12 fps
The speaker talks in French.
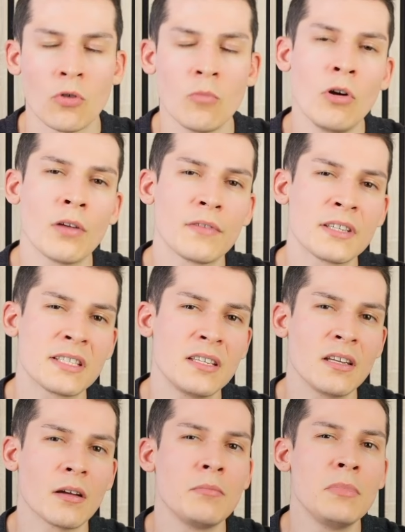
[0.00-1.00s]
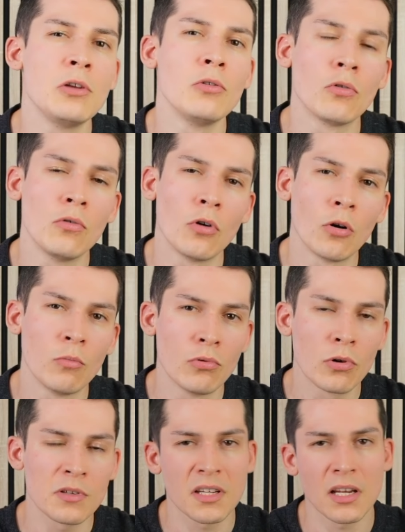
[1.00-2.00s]
Comment investir 1000 euros en
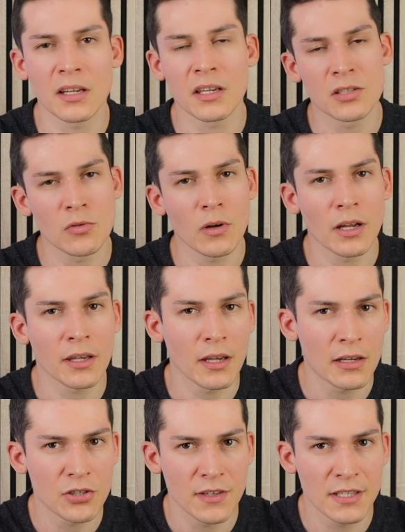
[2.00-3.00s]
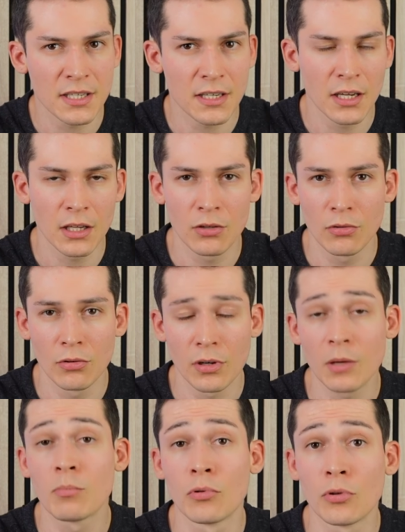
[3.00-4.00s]
bourse C'est la question à laquelle je vais essayer de
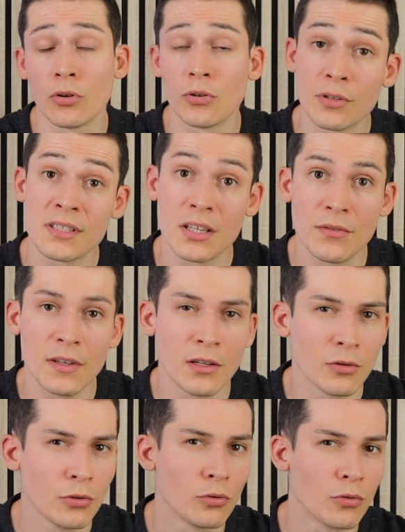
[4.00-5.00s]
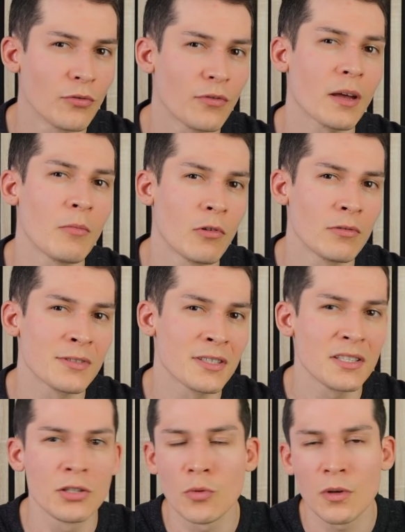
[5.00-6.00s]
répondre dans cette vidéo. Donc vraiment,
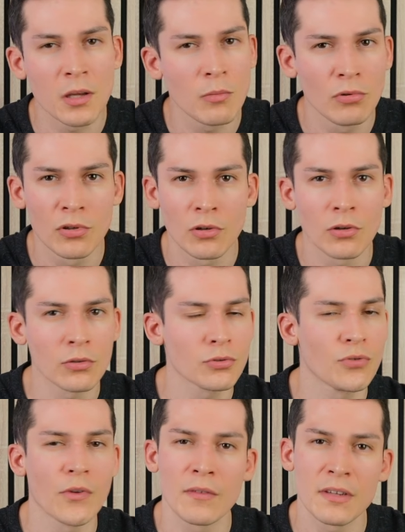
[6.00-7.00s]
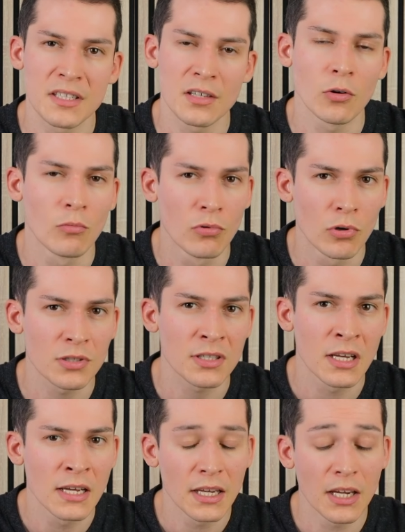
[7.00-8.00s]
si tu es débutant, tu veux investir en
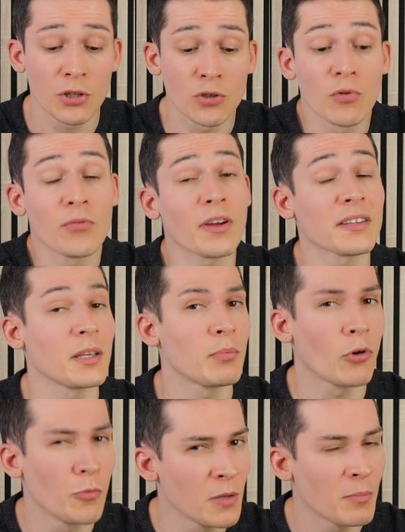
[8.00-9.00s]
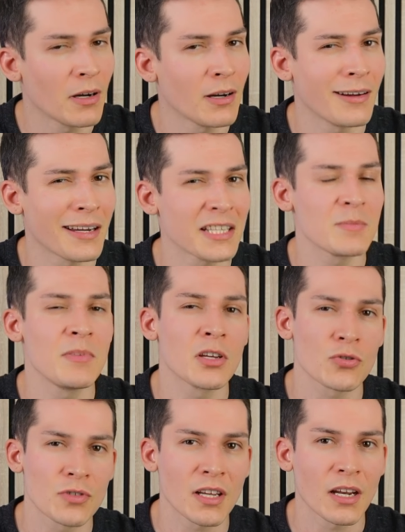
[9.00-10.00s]
bourse et que tu veux faire tes premiers pas, reste
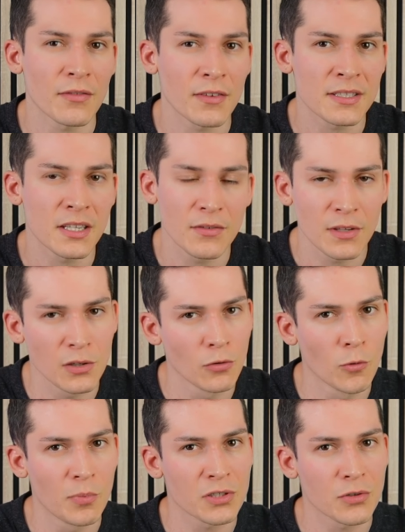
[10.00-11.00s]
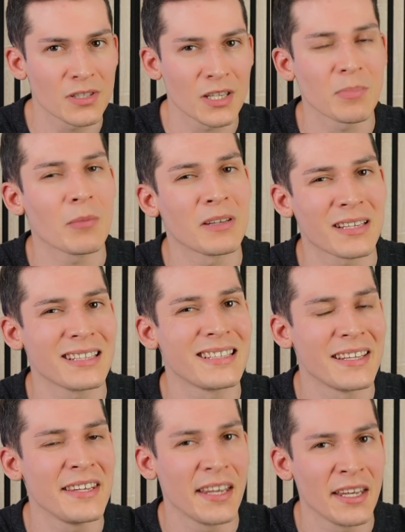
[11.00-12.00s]
bien jusqu'à la fin de cette vidéo parce que ça te permettra de
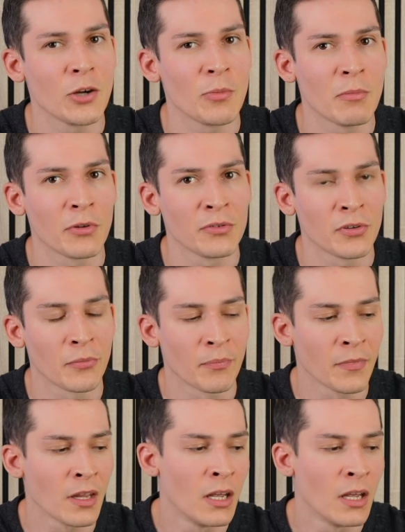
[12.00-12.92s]
gagner énormément de temps.